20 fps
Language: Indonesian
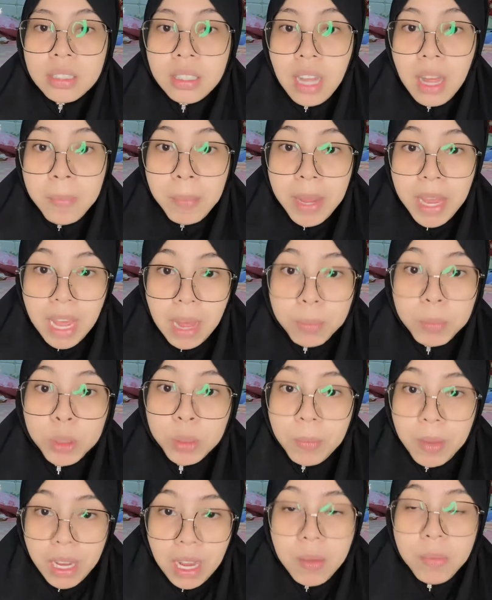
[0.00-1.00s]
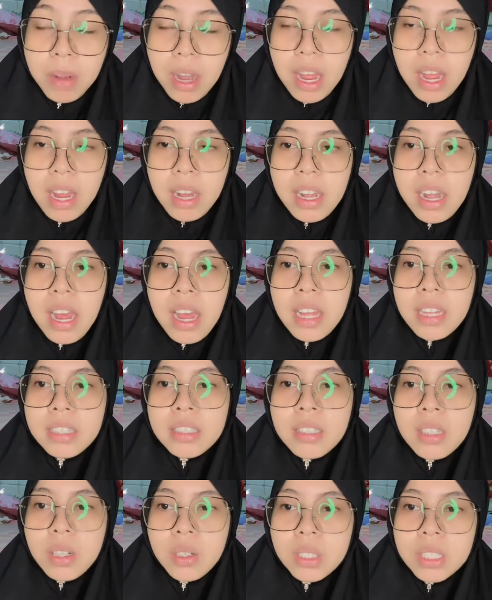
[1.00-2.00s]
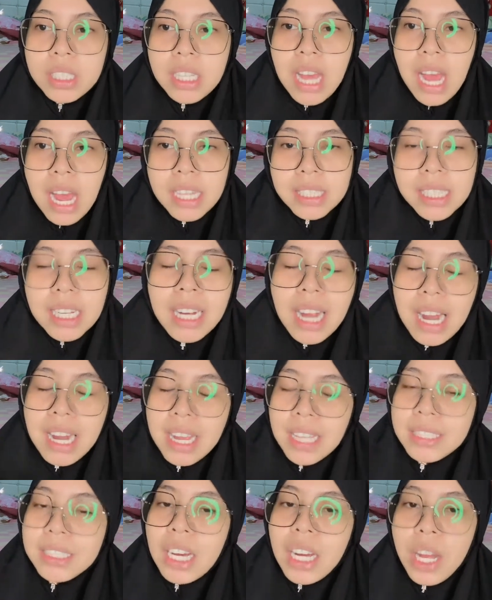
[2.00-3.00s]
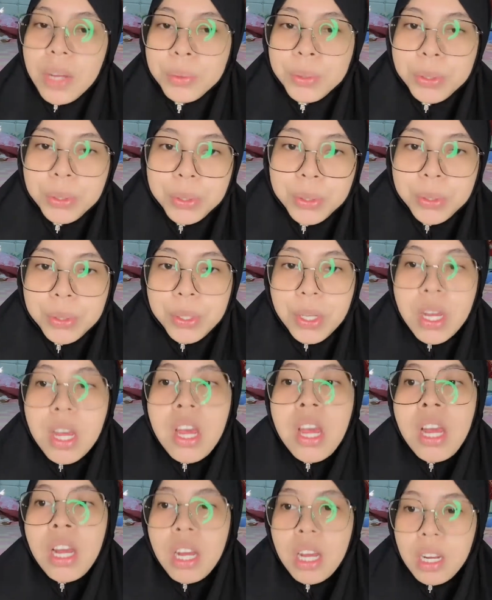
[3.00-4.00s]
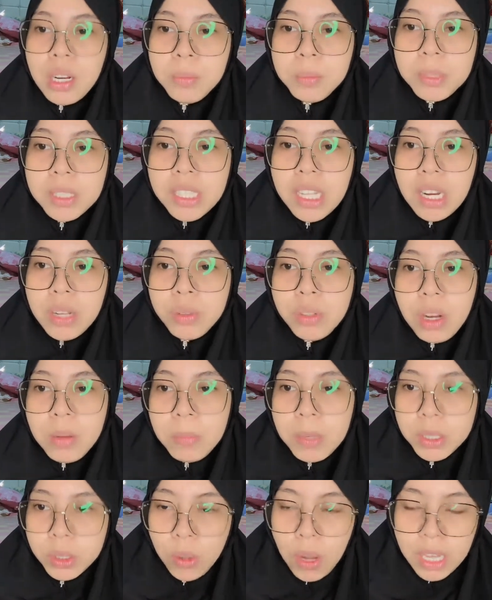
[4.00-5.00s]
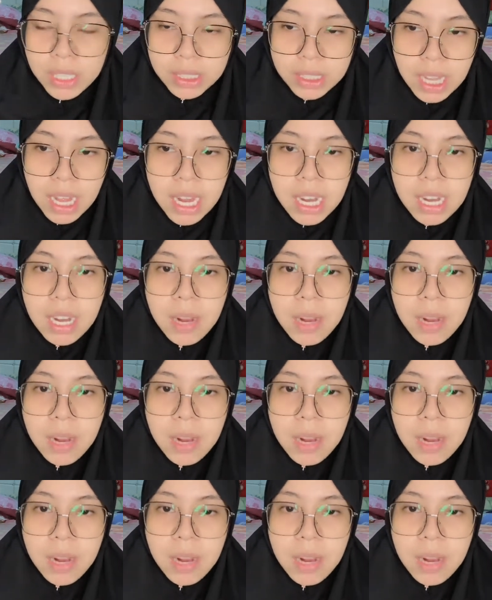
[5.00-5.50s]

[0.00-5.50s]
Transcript: apa ya push makeup dah nah terus di asar kalian jaga wudhu kalau misalnya udah masuk asar